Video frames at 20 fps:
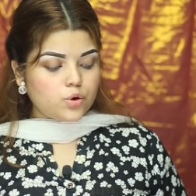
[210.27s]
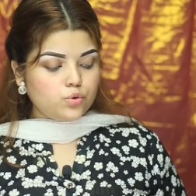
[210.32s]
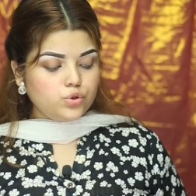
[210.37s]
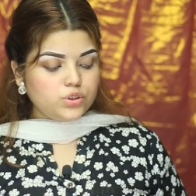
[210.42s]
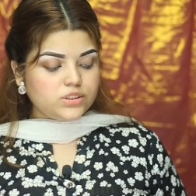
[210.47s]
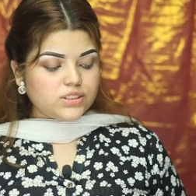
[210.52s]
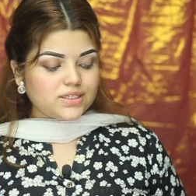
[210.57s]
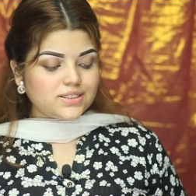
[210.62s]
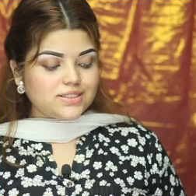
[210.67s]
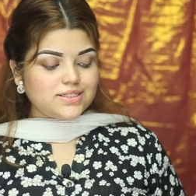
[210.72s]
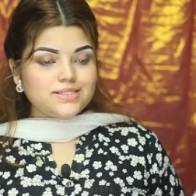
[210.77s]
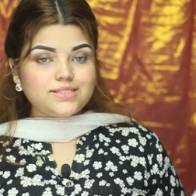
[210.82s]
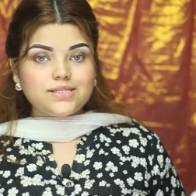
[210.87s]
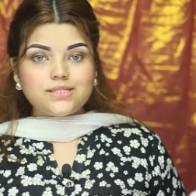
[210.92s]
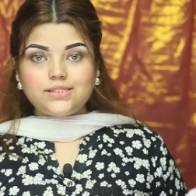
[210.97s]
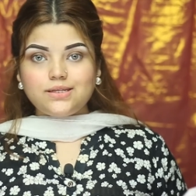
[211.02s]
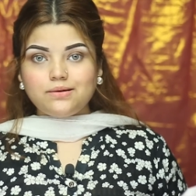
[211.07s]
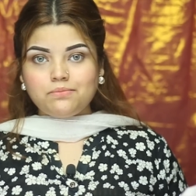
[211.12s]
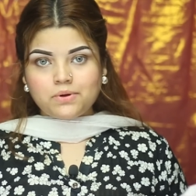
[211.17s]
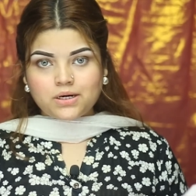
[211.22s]
গুলশান
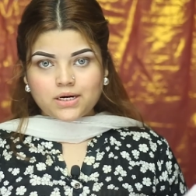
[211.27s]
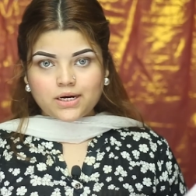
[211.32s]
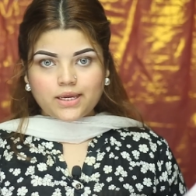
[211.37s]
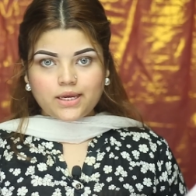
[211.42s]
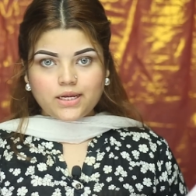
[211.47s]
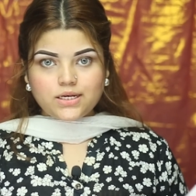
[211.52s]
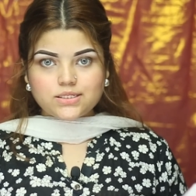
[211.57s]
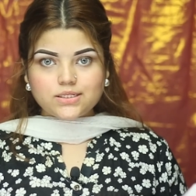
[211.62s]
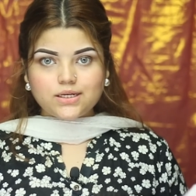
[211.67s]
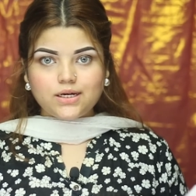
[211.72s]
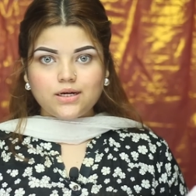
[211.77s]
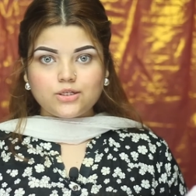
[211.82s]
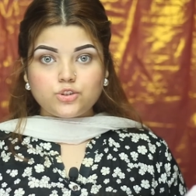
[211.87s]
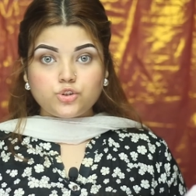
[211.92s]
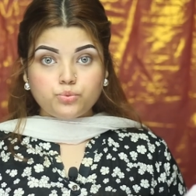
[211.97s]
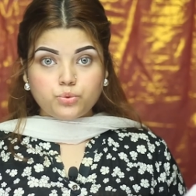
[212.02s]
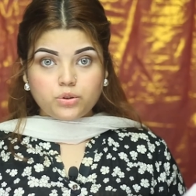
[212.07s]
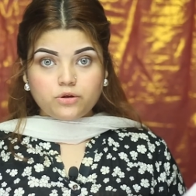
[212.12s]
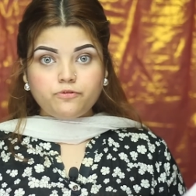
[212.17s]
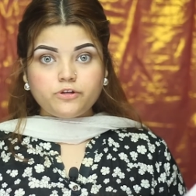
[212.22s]
ডিসিসি মার্কেট
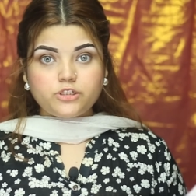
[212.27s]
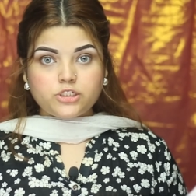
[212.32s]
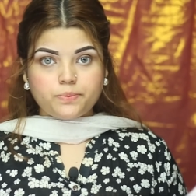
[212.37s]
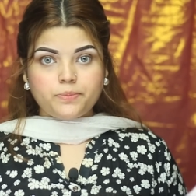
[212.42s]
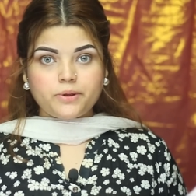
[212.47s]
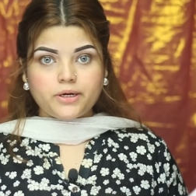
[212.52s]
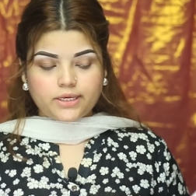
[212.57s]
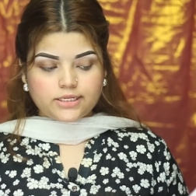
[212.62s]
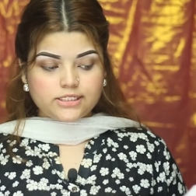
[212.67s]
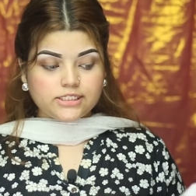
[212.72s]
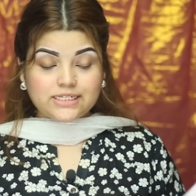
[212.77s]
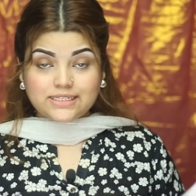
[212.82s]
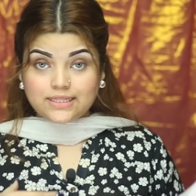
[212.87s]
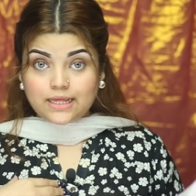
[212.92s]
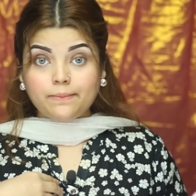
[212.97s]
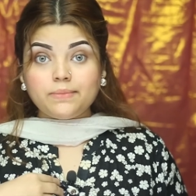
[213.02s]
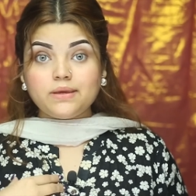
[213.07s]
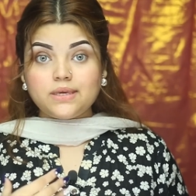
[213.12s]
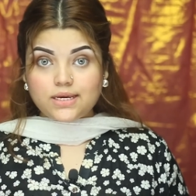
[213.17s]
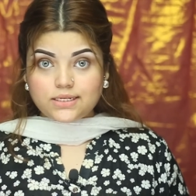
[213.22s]
যমুনা ফিচার পার্কে
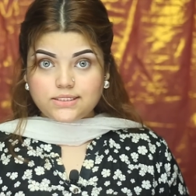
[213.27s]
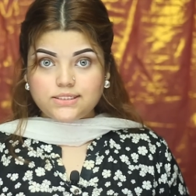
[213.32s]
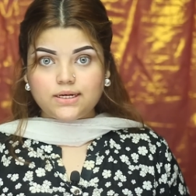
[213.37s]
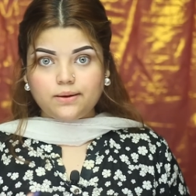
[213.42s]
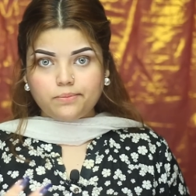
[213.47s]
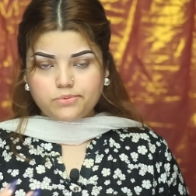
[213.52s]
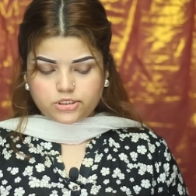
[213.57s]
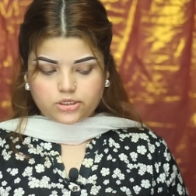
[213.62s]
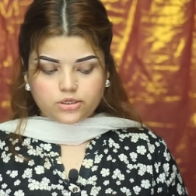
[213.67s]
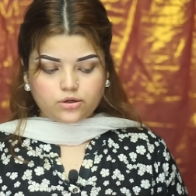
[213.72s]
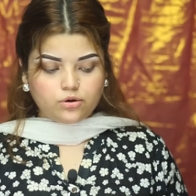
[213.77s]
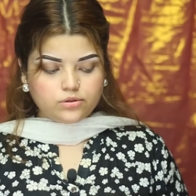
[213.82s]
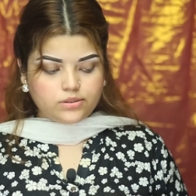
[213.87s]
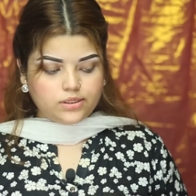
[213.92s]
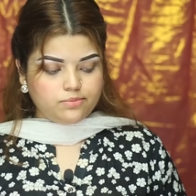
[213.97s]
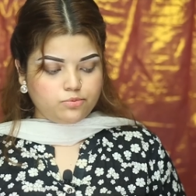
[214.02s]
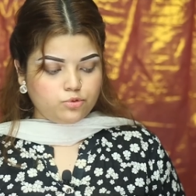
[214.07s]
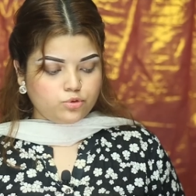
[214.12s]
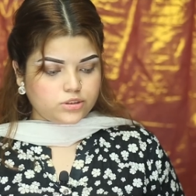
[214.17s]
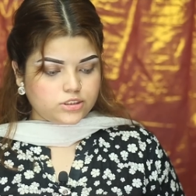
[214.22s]
যেটাতে আমি গিয়েছিলাম সেটার
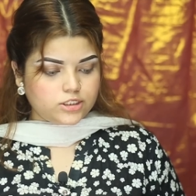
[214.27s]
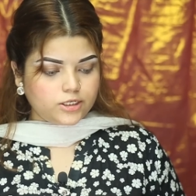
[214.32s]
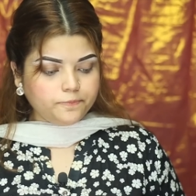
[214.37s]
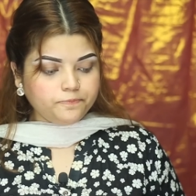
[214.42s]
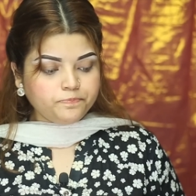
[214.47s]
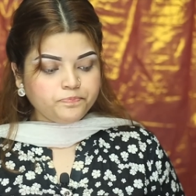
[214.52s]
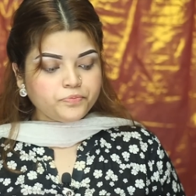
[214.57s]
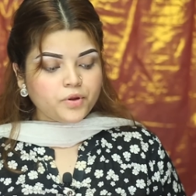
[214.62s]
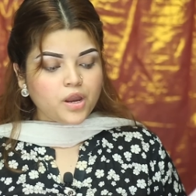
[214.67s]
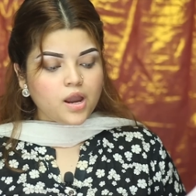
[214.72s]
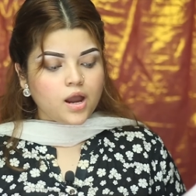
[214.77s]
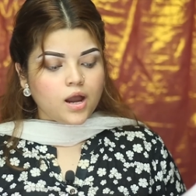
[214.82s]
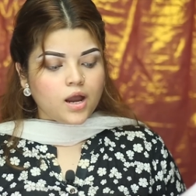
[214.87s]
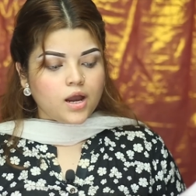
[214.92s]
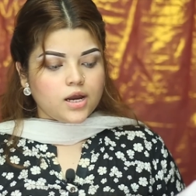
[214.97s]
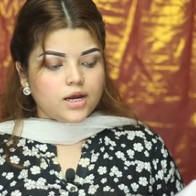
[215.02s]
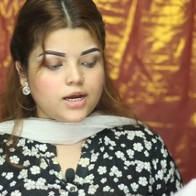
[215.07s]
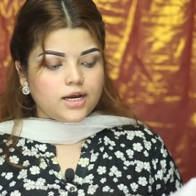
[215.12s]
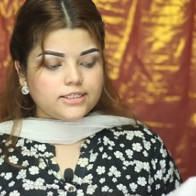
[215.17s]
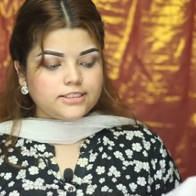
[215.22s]
কথাই বলছি
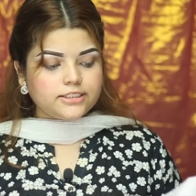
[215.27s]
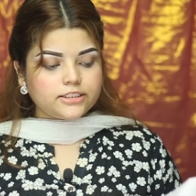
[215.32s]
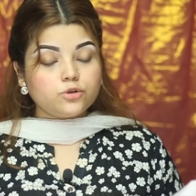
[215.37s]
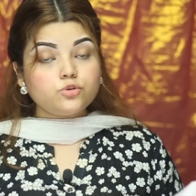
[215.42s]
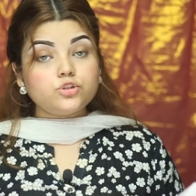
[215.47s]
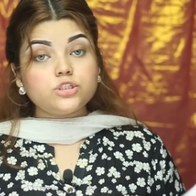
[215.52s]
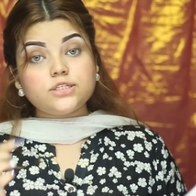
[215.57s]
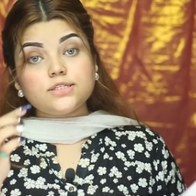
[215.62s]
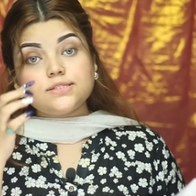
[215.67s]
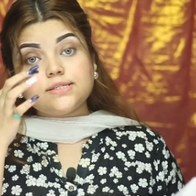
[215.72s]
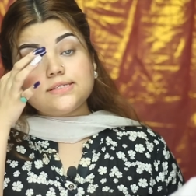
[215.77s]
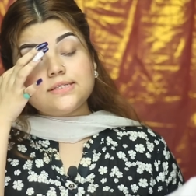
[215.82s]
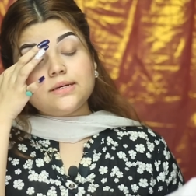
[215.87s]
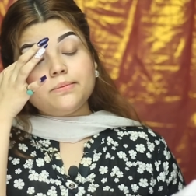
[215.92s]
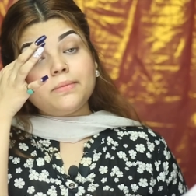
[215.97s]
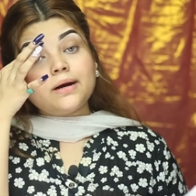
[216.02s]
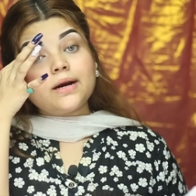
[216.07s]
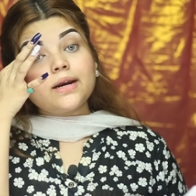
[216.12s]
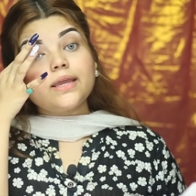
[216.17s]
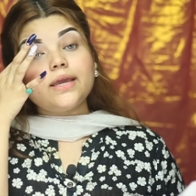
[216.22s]
সেটা হচ্ছে
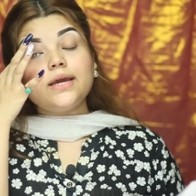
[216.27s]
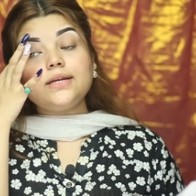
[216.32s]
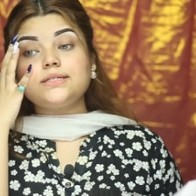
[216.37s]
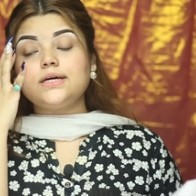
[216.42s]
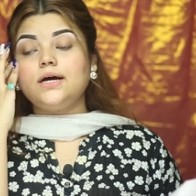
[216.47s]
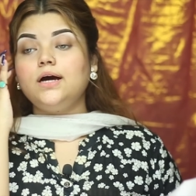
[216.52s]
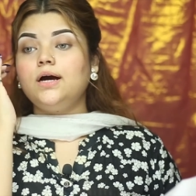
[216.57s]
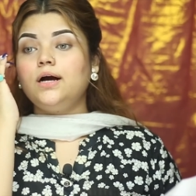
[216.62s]
ডিসিসি মার্কেট